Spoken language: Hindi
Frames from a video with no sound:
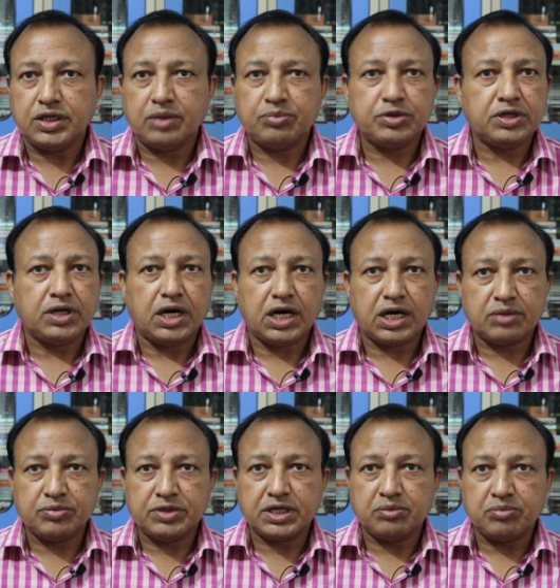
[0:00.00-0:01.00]
या फिर
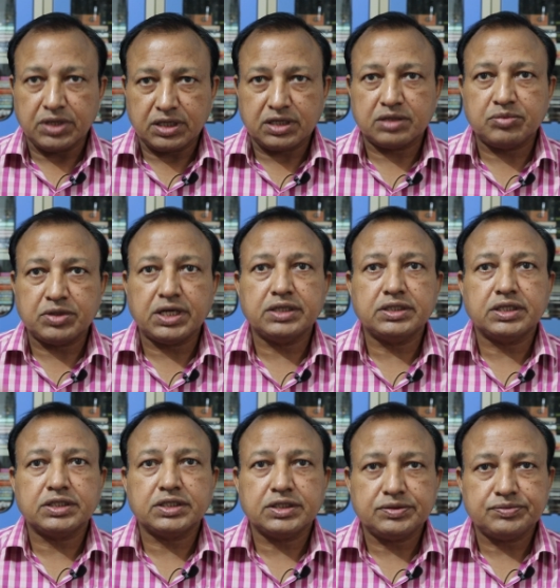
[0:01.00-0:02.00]
आर्मी के बंकर बनाए
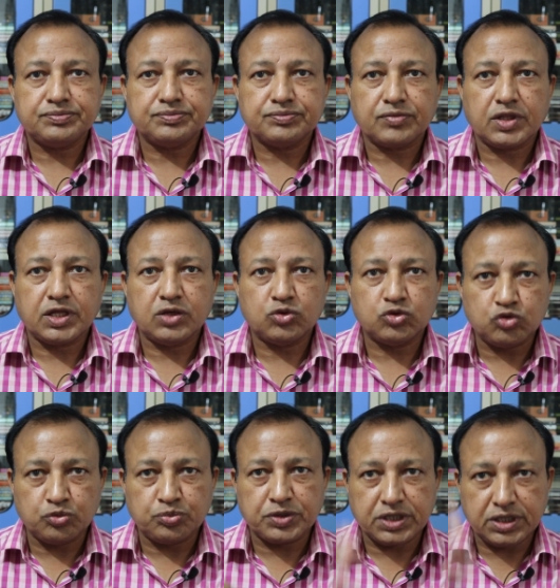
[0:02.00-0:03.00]
जाते हैं कि वो
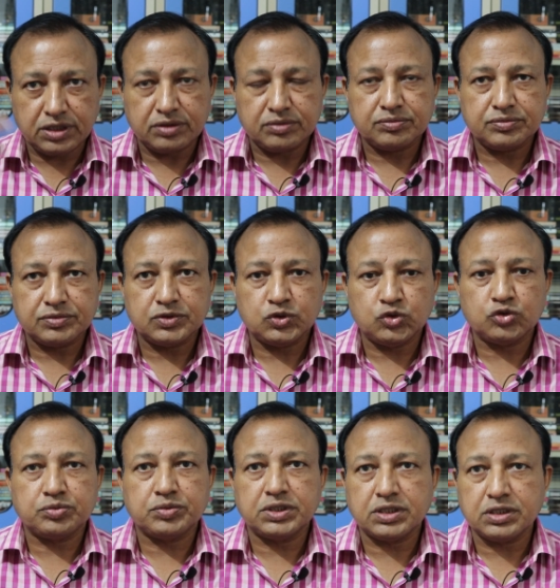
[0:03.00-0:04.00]
छुप के
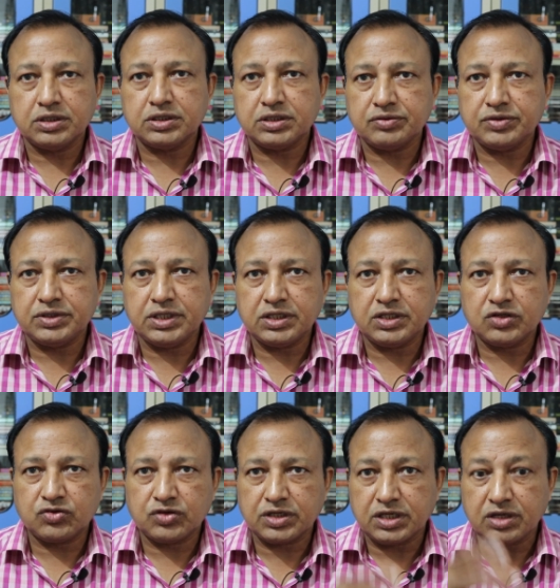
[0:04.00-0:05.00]
दुश्मन की गतिविधियां
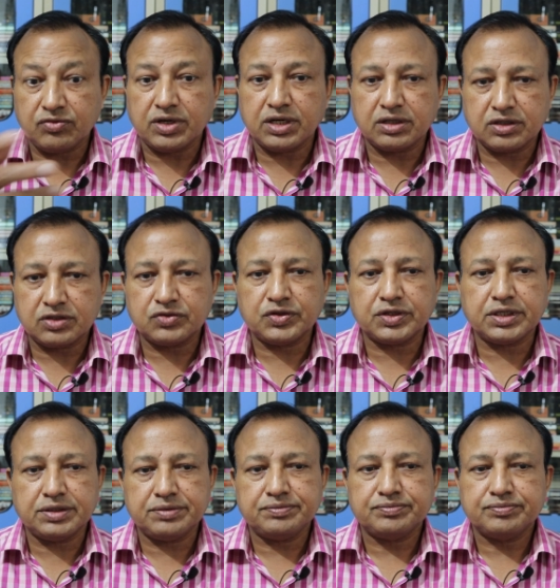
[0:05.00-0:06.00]
देख सके या वार कर
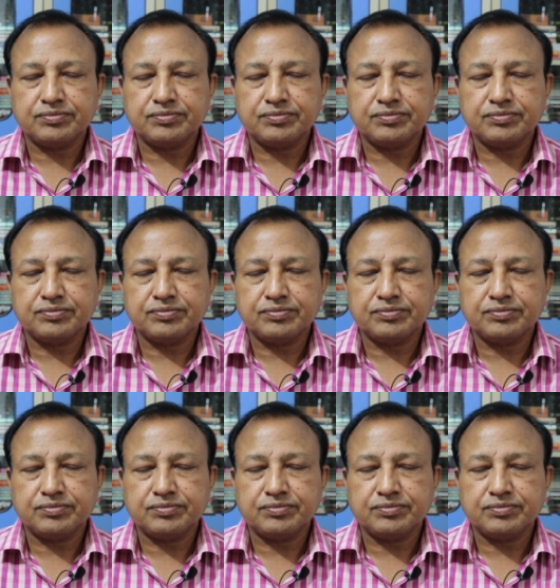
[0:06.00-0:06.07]
सके